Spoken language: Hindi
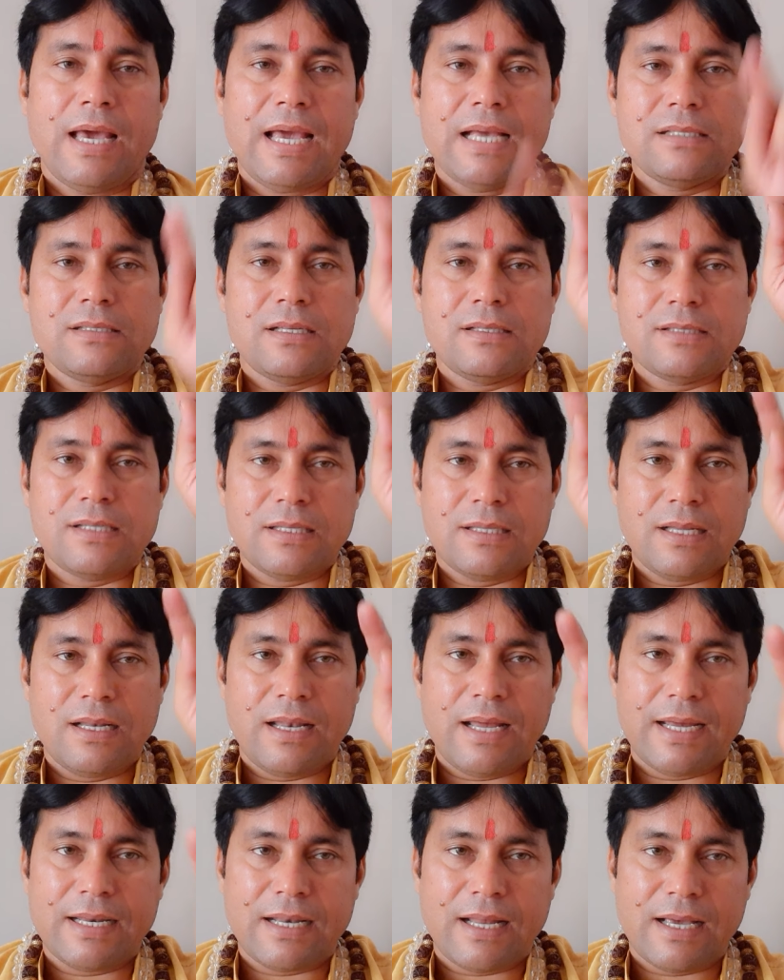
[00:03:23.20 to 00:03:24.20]
ऐसी सीधी
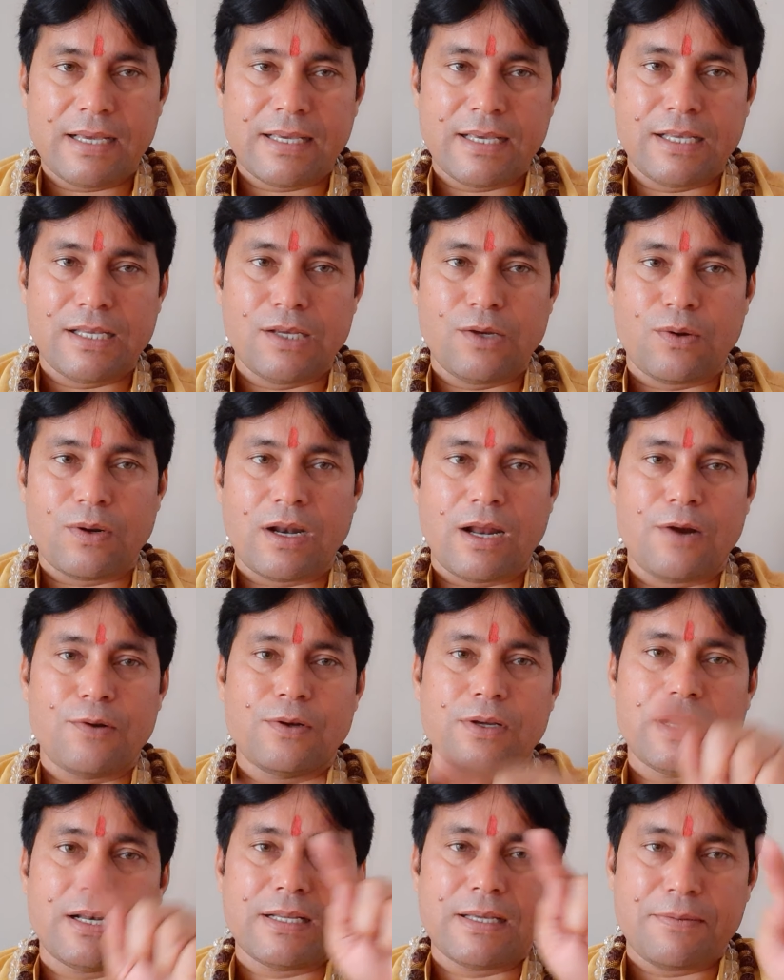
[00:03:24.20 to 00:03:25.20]
लाइन आके यूँ
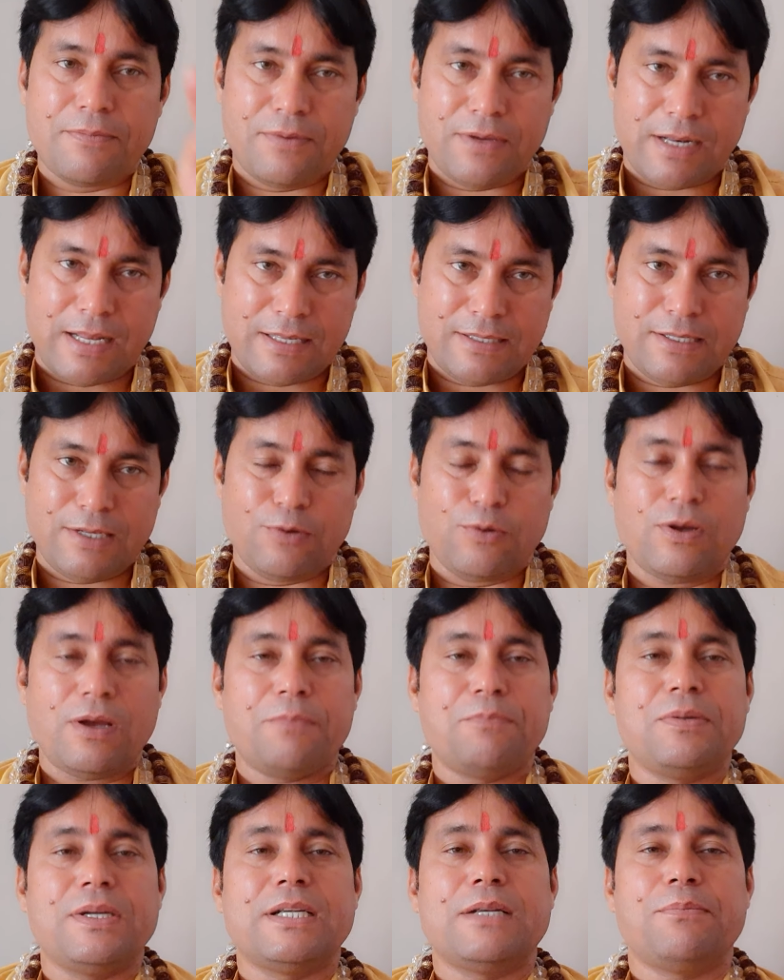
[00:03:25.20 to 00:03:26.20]
राउंड करके फिर ऐसे होगा
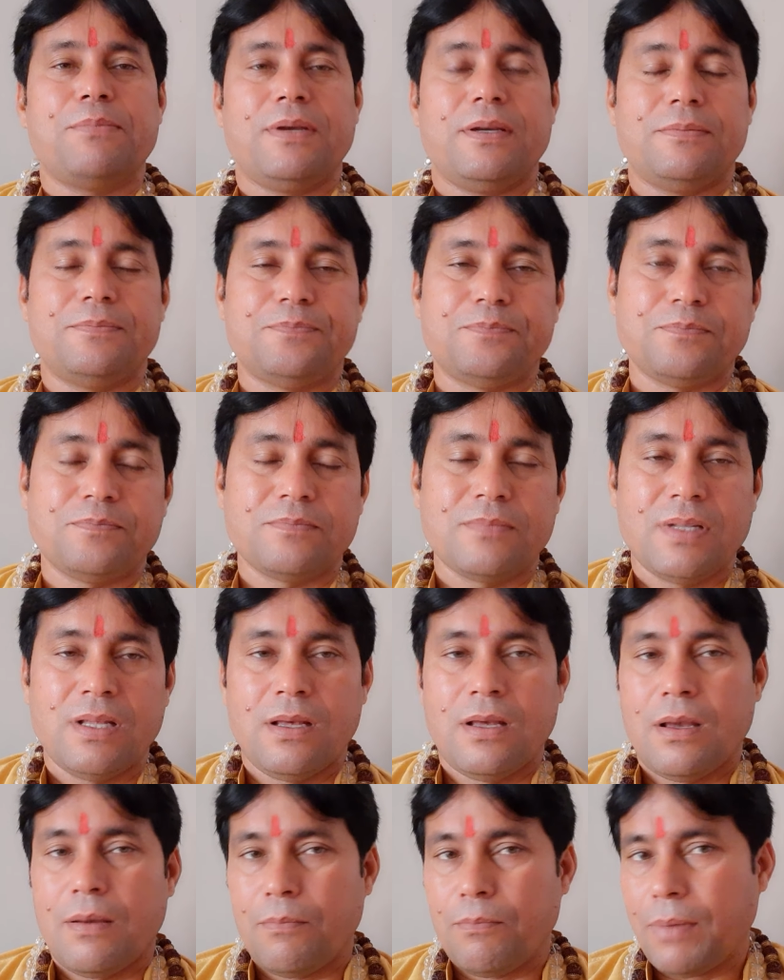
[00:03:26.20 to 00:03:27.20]
पीठ पे
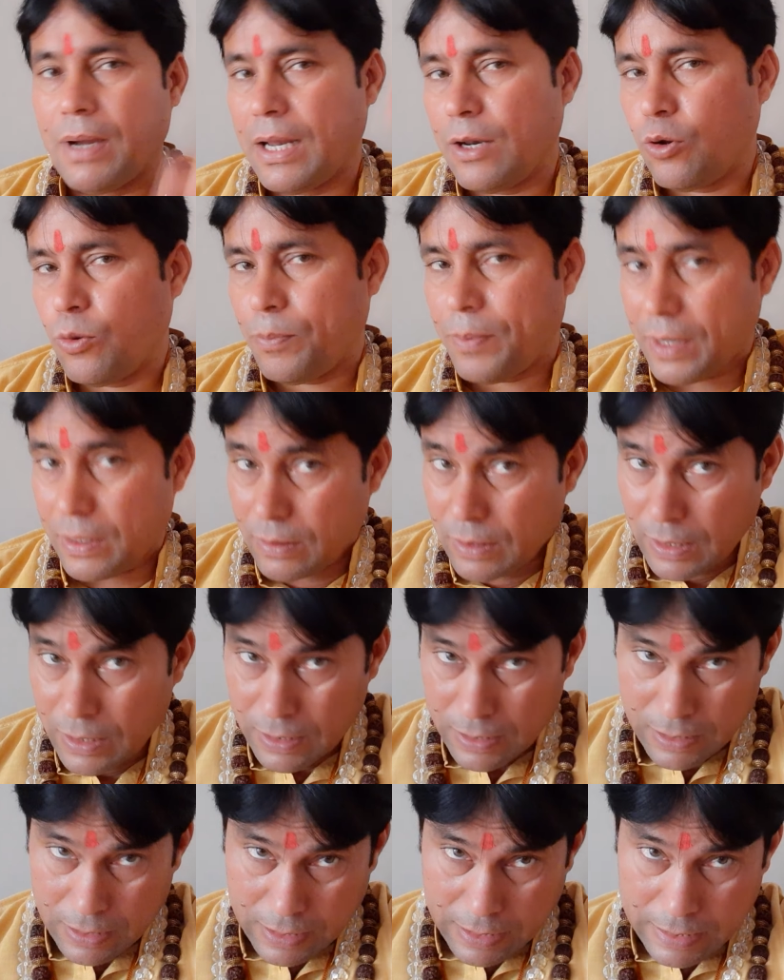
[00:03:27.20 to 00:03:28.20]
बालों पे
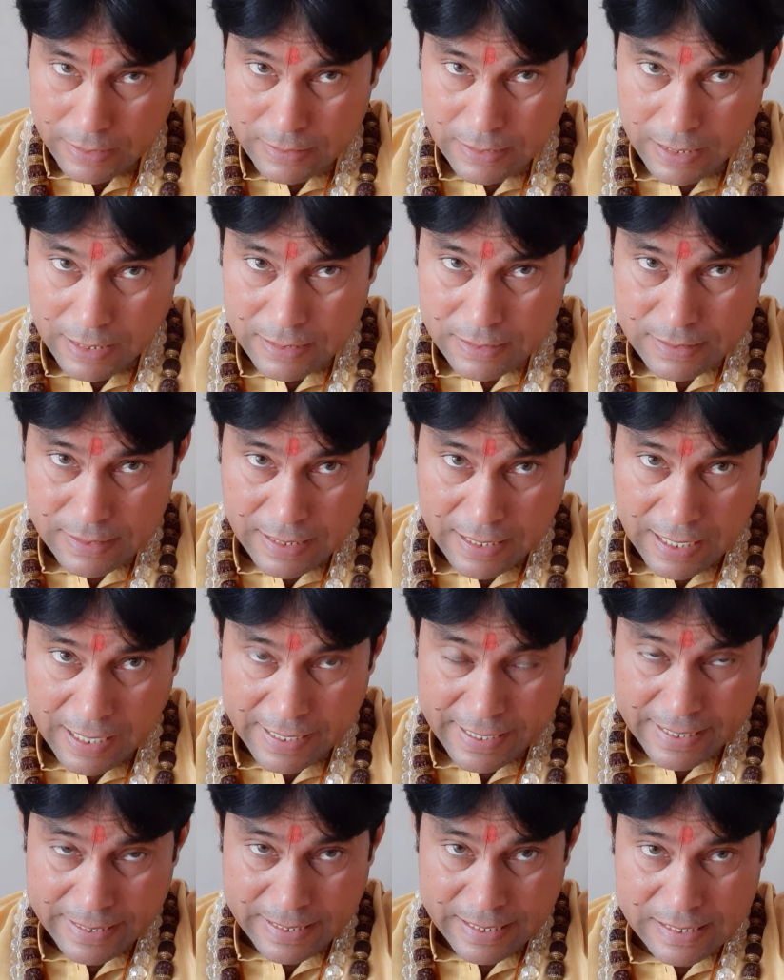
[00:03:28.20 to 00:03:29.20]
जहाँ सिखा
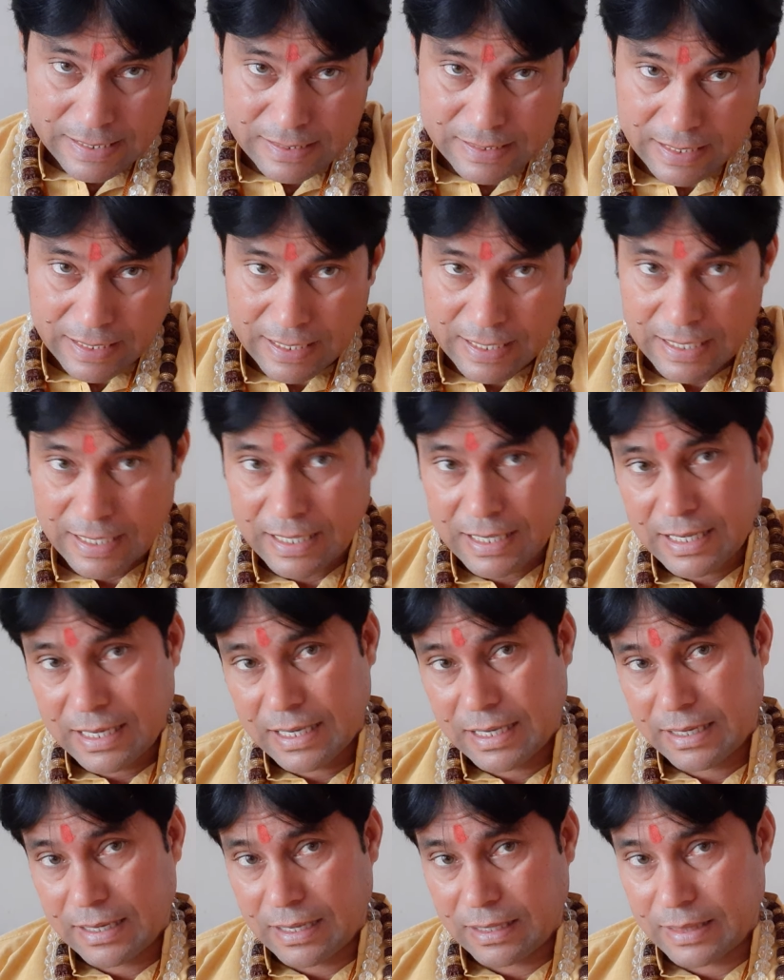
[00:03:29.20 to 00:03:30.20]
रहती है इस जगह
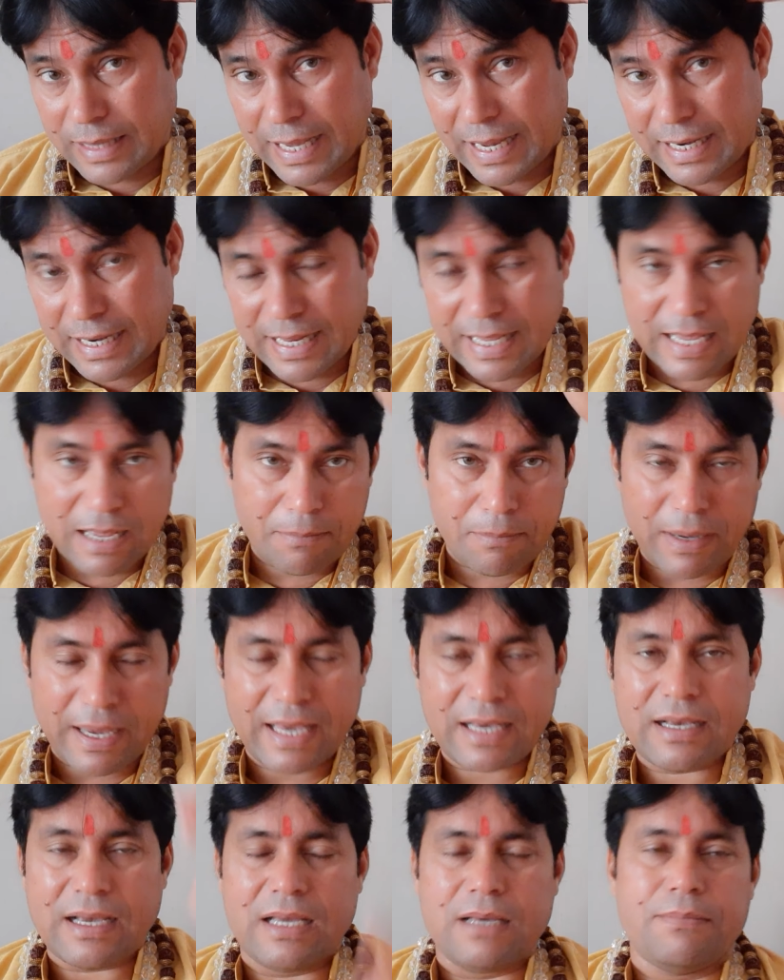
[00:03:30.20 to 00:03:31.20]
या दहने या बाएं
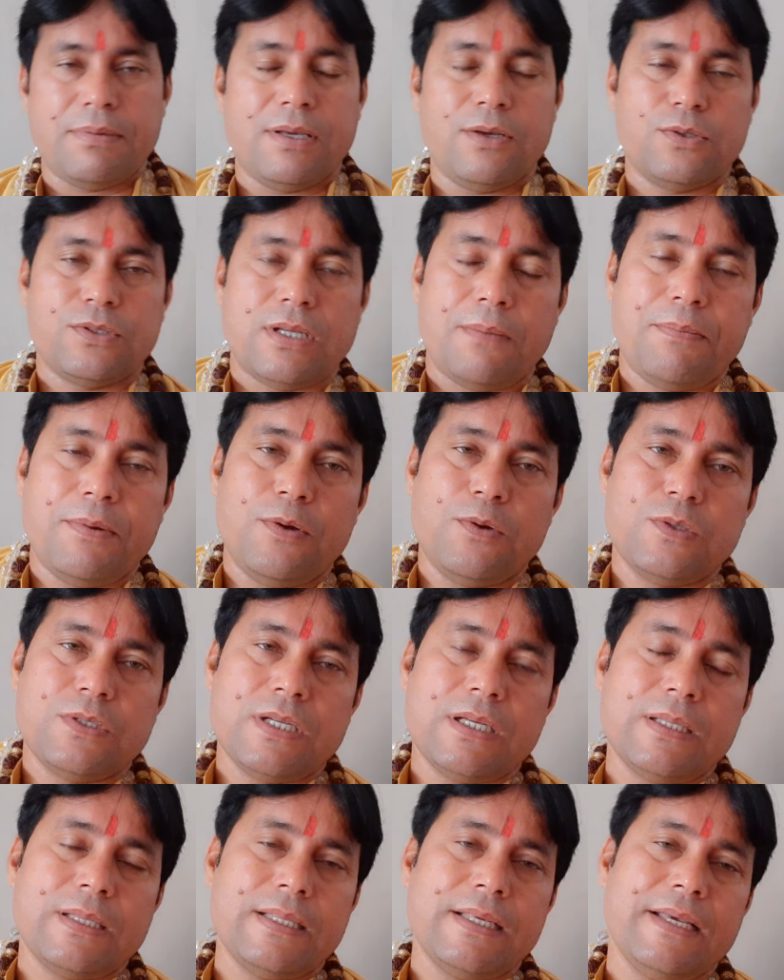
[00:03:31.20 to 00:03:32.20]
कहीं भी सर पे हो
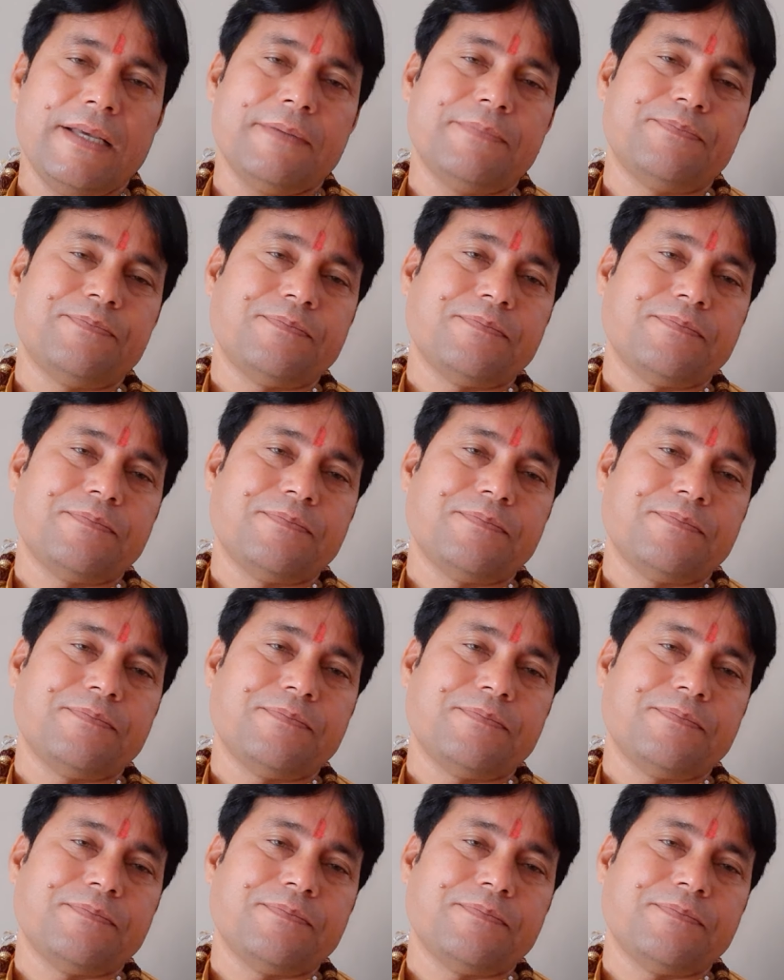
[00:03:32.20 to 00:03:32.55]
सकती है